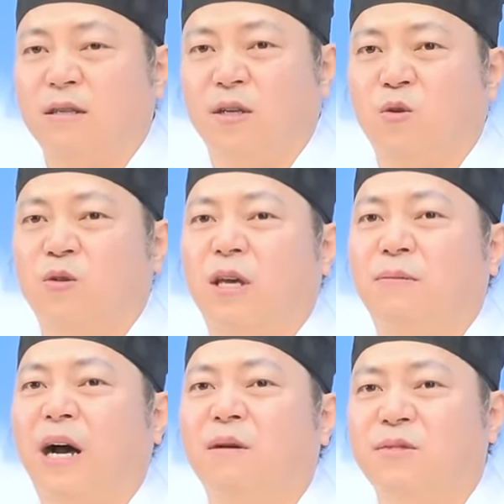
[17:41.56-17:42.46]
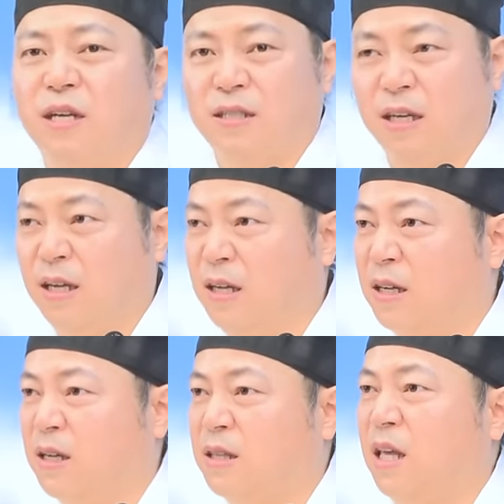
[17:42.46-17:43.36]
그리고 내 마음 자세,
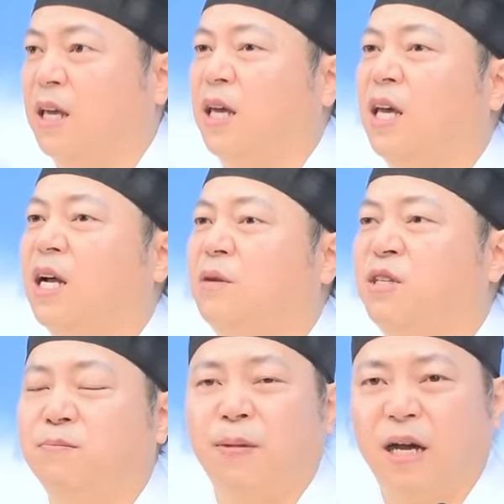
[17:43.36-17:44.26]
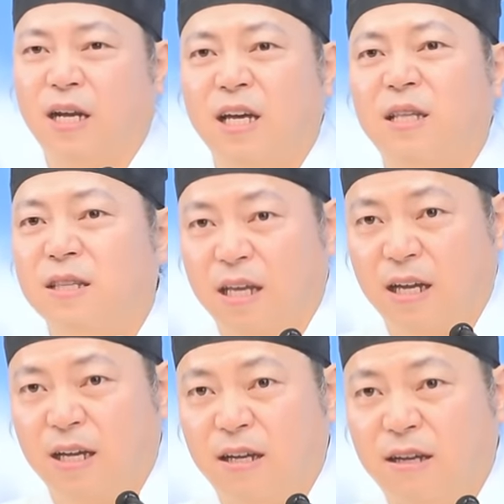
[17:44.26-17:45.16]
내 행함이 바라야
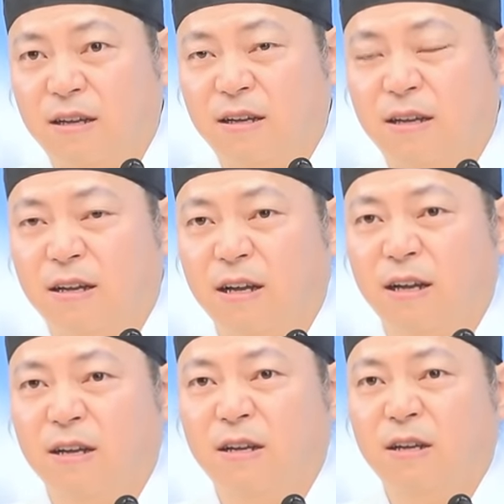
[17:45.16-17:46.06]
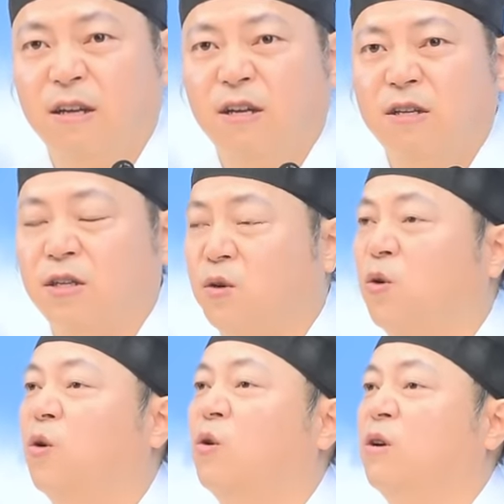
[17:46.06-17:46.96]
된다. 아,
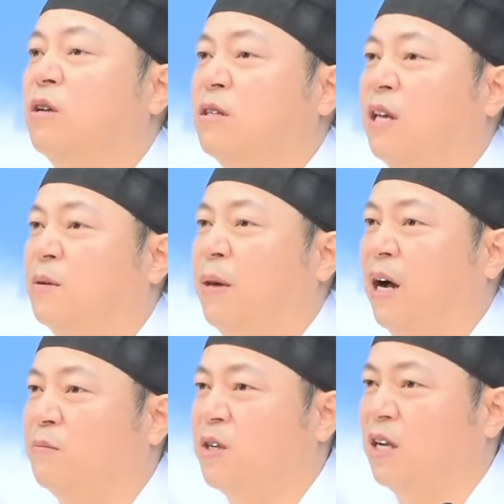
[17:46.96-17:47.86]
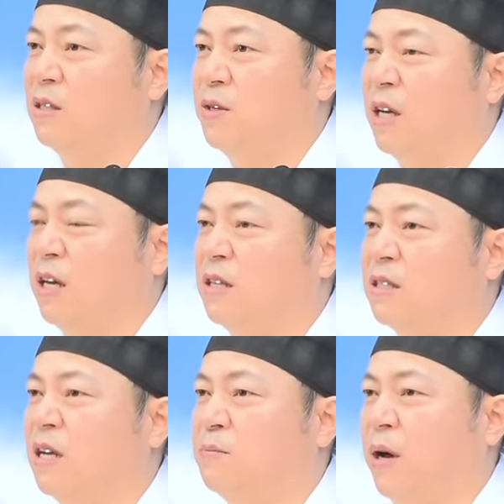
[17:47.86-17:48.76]
그리고 내 마음가짐에
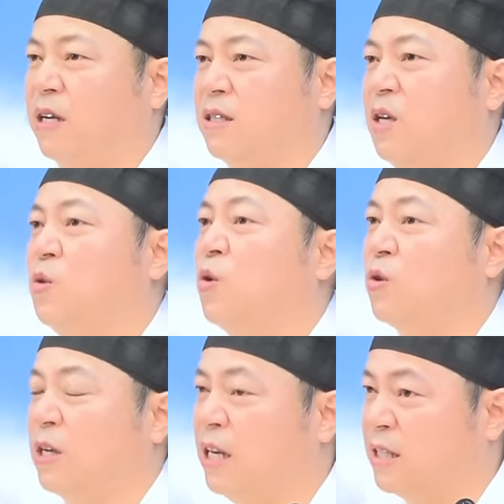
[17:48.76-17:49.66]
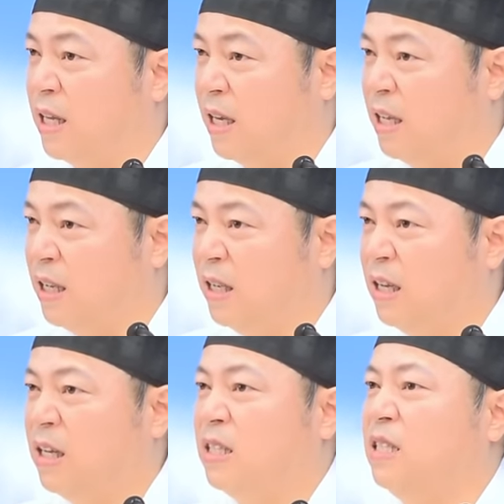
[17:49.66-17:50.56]
항상 바르게 노력을 할 때
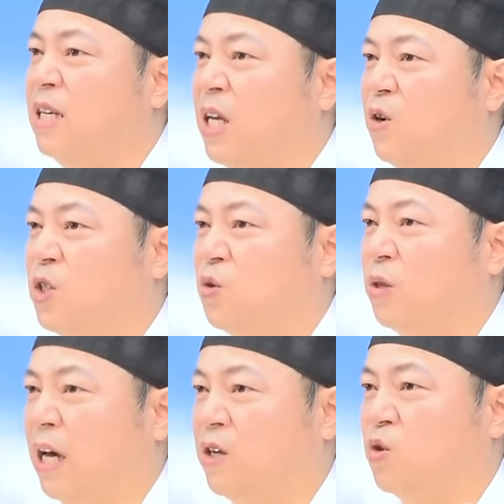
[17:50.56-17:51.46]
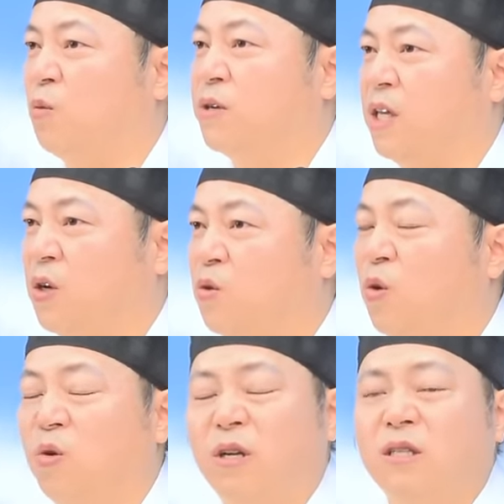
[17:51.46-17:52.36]
이 에너지도 나를 돕게
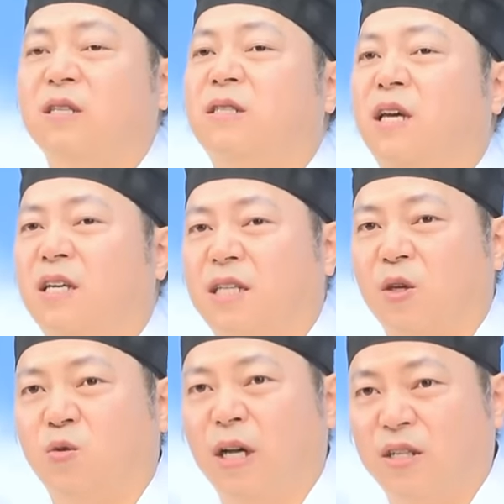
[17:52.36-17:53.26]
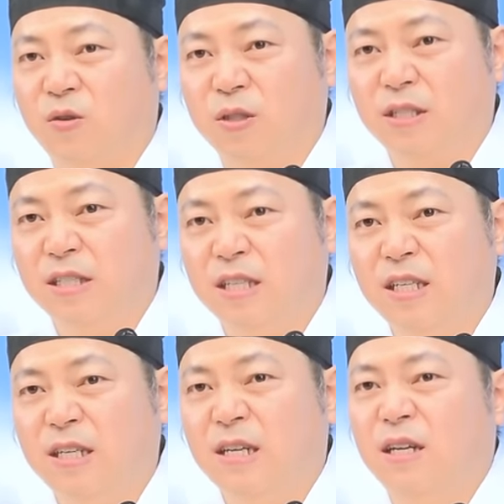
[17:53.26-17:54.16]
되고 득되게 작용하는
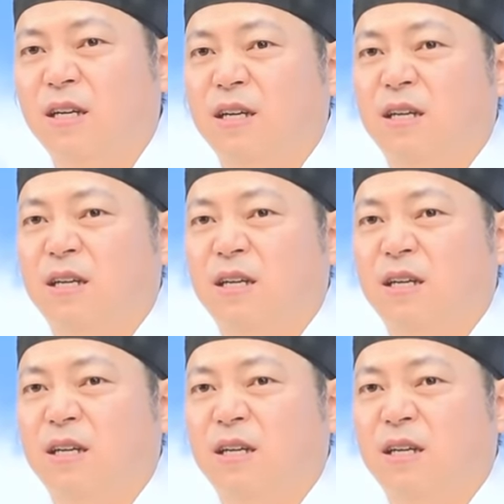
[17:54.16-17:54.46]
것이지